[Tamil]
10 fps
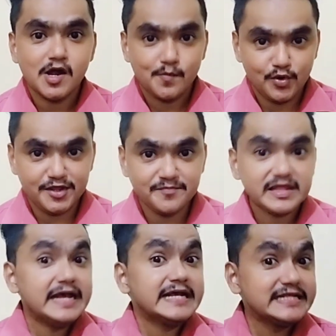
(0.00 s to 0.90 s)
முடியும்
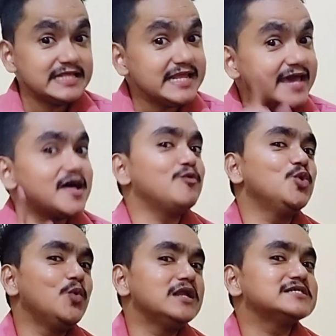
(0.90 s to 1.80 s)
இதில் ஏதாவது
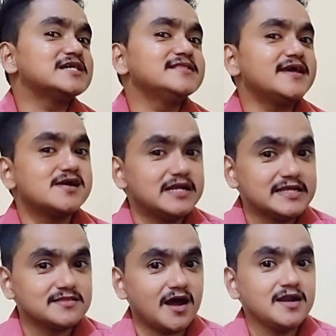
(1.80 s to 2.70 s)
உங்களுக்கு சந்தேகங்கள்
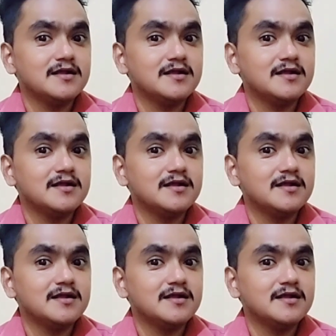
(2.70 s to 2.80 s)
இருந்தால்